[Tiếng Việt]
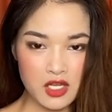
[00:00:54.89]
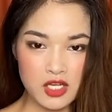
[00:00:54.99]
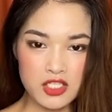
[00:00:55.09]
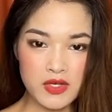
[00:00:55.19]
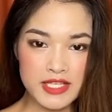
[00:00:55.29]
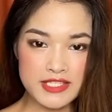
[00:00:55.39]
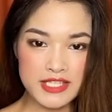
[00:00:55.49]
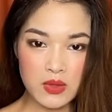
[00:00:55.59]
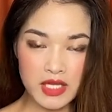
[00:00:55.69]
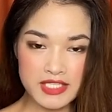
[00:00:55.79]
cho nên sau
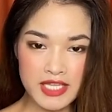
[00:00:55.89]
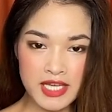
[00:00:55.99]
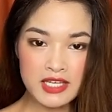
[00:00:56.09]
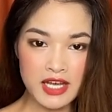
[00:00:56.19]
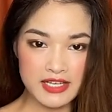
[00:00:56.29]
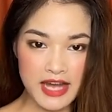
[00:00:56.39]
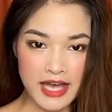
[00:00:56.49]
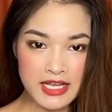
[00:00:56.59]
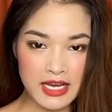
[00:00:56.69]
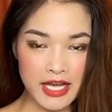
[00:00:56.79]
khi chết đã để
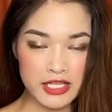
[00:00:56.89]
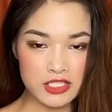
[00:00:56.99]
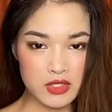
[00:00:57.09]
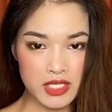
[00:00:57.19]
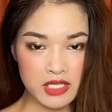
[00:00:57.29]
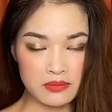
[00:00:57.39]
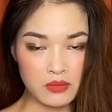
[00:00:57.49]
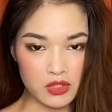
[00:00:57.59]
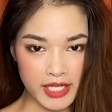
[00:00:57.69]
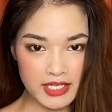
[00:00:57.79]
lại cho gia đình một
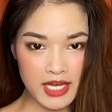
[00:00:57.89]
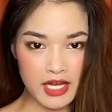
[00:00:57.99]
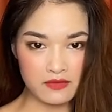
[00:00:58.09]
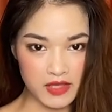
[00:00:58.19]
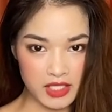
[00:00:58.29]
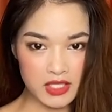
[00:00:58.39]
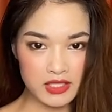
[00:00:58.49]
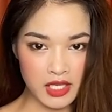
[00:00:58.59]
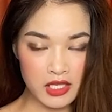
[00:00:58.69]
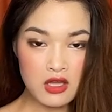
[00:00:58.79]
gánh nặng về kinh
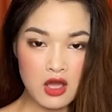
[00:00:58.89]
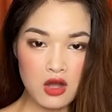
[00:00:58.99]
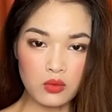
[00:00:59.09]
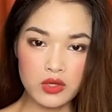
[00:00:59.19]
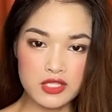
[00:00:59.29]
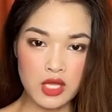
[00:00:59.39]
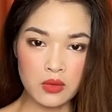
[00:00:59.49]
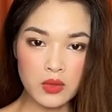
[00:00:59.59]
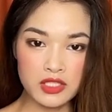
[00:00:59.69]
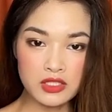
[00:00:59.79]
tế, cuộc sống của
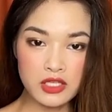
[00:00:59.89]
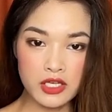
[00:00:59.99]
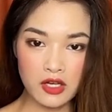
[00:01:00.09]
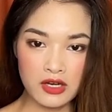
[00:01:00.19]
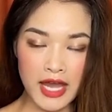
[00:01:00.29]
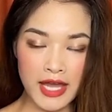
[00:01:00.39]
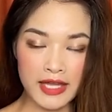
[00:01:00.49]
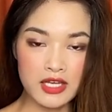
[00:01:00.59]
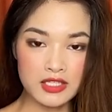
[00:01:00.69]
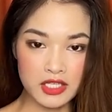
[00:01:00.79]
những người còn lại
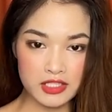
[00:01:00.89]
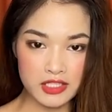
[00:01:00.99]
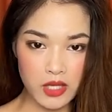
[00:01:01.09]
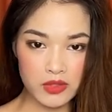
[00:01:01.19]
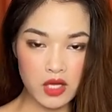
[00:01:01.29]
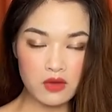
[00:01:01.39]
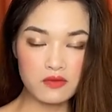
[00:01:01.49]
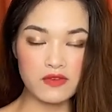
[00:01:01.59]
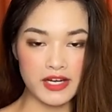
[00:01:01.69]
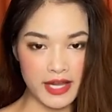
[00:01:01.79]
thật nheo nhóc
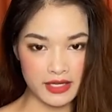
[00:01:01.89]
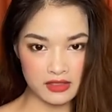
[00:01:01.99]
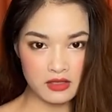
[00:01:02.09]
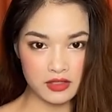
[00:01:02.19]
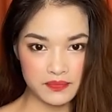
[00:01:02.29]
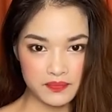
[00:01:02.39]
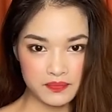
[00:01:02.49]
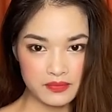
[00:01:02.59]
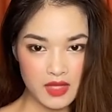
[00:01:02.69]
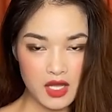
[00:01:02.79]
và đáng thương.
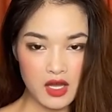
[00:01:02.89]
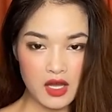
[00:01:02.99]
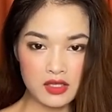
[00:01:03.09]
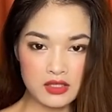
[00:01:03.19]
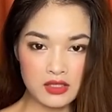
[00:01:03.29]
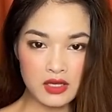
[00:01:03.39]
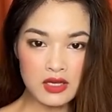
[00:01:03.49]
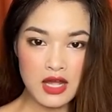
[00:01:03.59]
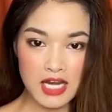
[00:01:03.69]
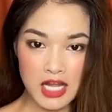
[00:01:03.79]
Hơn nữa, lại